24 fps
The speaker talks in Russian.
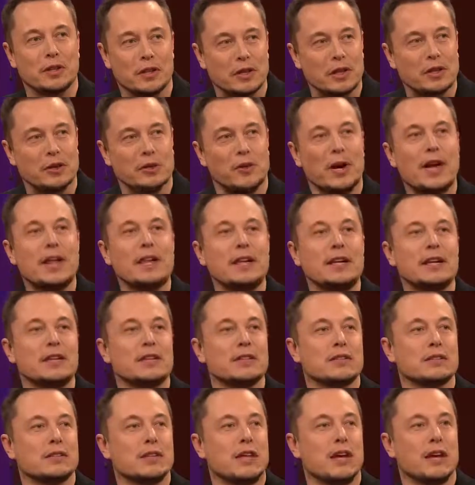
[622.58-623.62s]
На самом
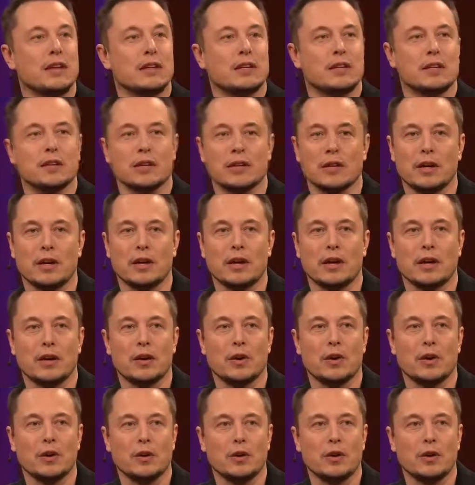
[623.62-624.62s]
деле Земля